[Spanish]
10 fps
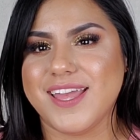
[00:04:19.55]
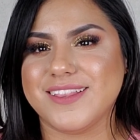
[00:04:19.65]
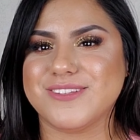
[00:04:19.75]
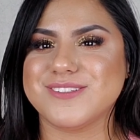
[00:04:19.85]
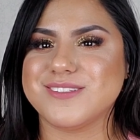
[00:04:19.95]

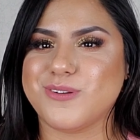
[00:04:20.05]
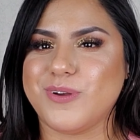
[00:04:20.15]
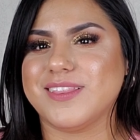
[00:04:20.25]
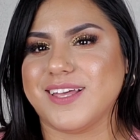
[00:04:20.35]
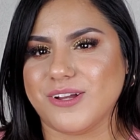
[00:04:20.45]
entonces
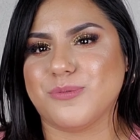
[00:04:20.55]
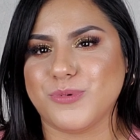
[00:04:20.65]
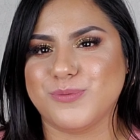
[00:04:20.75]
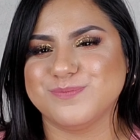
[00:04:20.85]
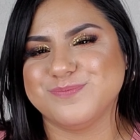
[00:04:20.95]
cuentan
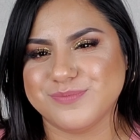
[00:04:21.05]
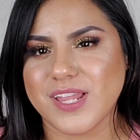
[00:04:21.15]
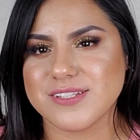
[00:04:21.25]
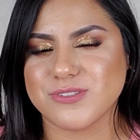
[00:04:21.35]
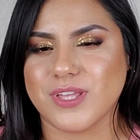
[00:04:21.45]
como
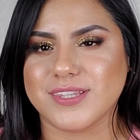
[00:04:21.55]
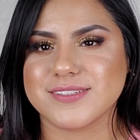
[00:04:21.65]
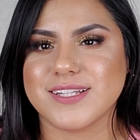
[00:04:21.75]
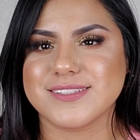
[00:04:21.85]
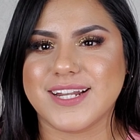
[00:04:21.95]

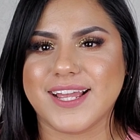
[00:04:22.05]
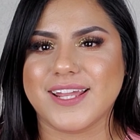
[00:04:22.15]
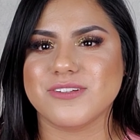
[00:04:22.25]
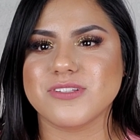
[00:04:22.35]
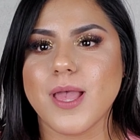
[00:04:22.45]
estudiantes
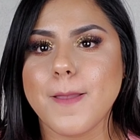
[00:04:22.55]
extranjeros.